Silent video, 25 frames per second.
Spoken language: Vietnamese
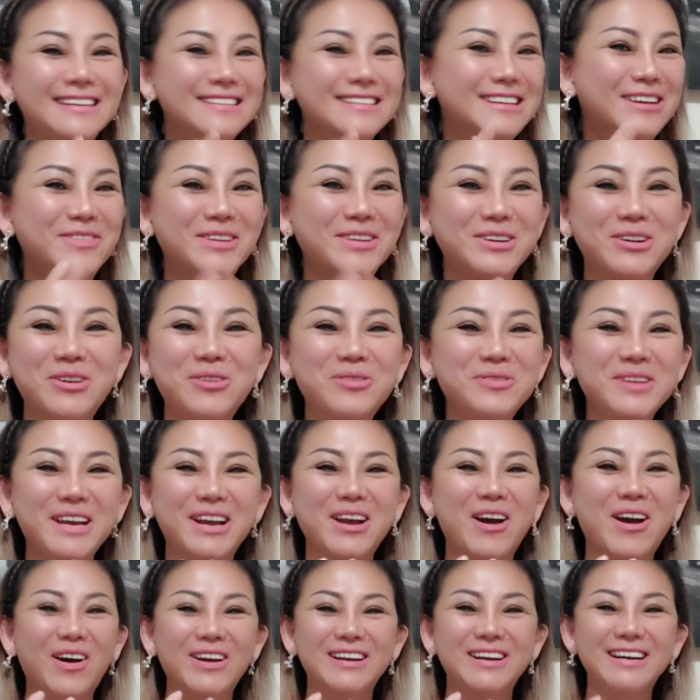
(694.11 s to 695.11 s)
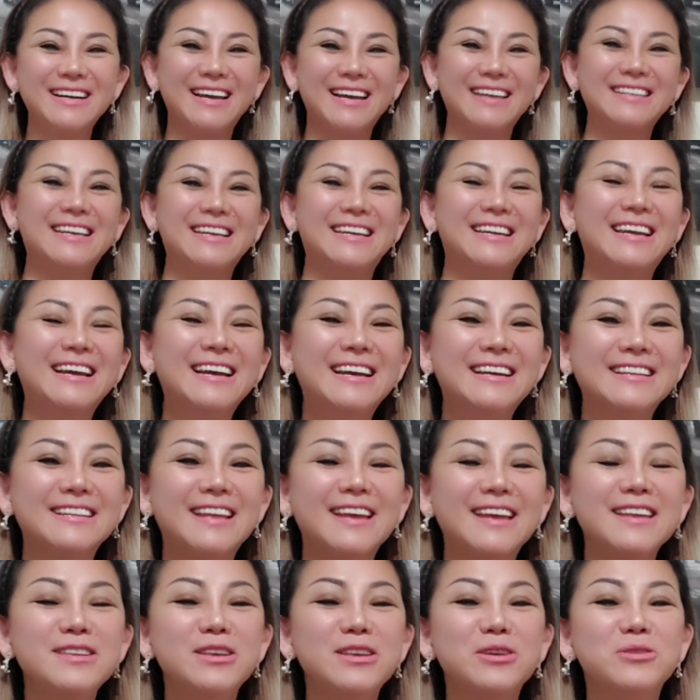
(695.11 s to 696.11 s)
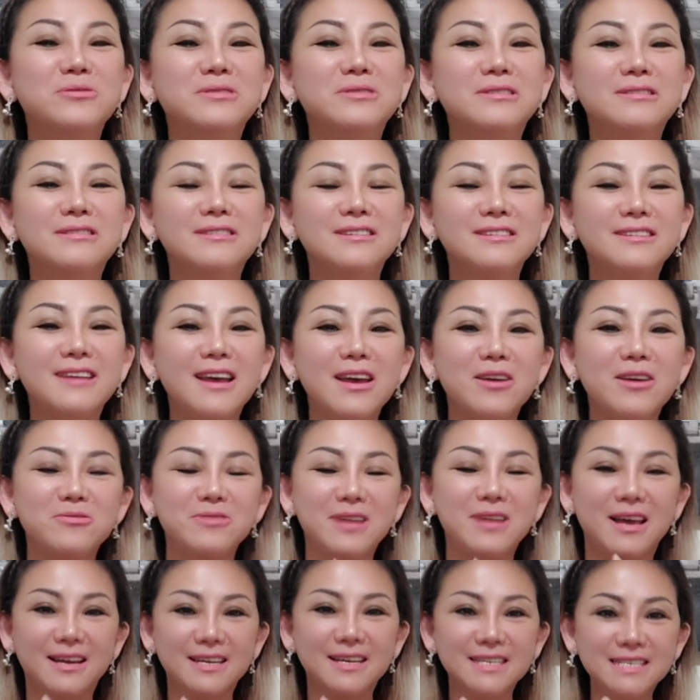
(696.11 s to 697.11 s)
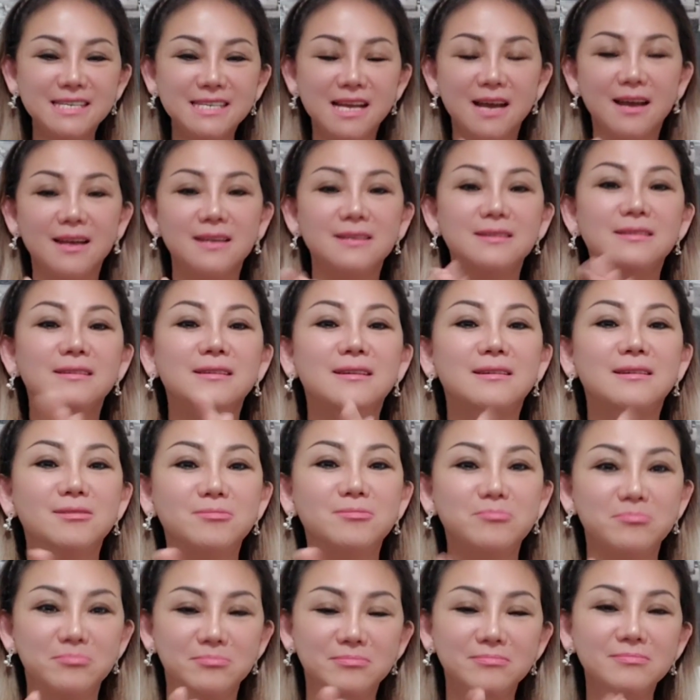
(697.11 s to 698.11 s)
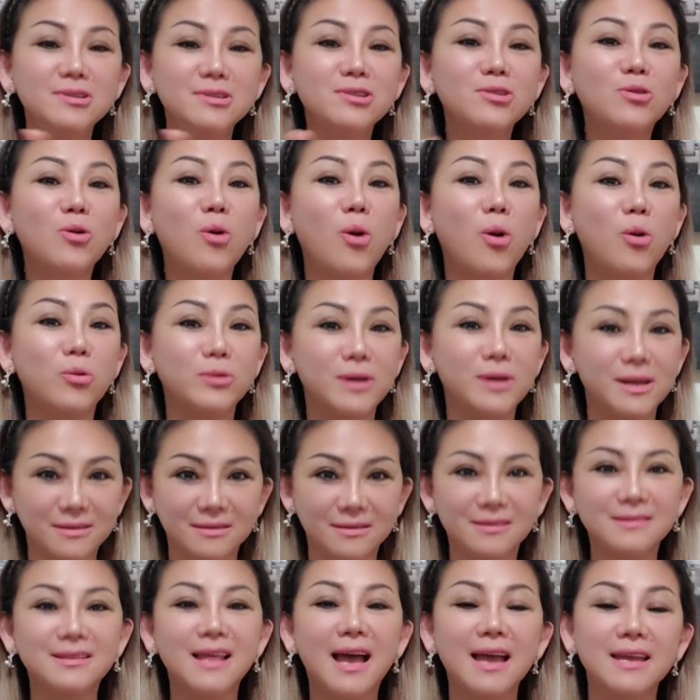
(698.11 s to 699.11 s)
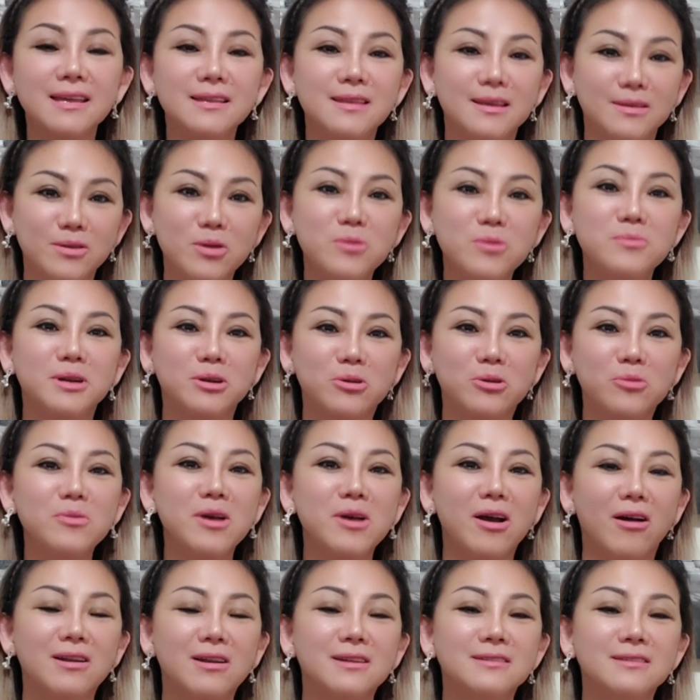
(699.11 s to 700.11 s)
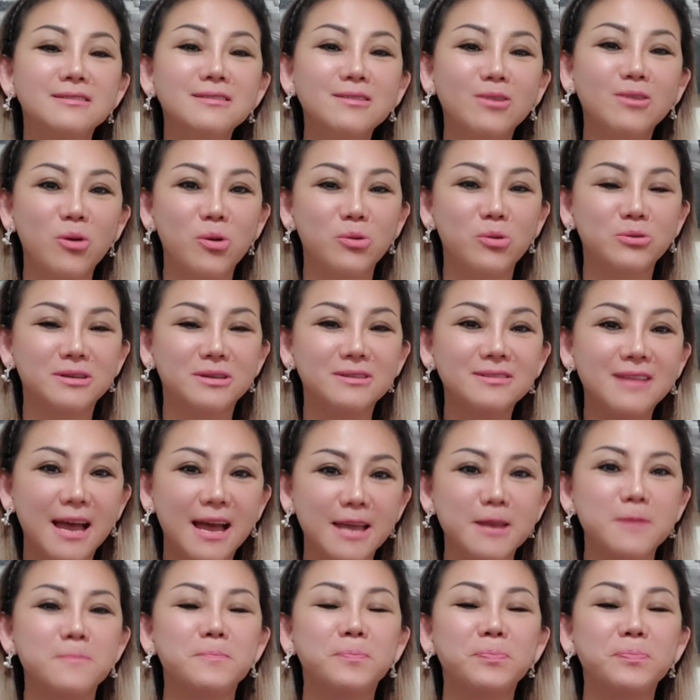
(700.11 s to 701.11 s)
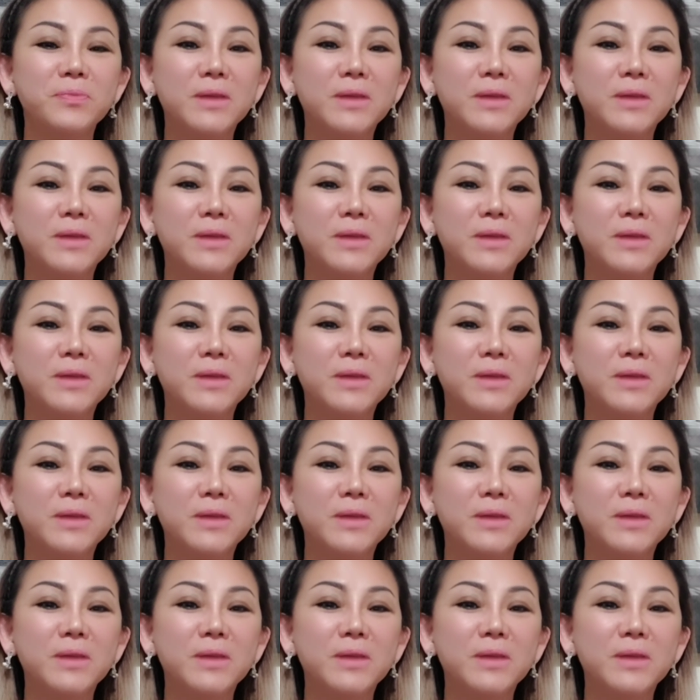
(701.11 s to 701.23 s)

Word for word: Giờ mình cũng biết gọi đó là gì. Thấy nhiều người kêu là cái chai nước khô để rửa tay, thì thôi mình cũng gọi là nước khô rửa tay.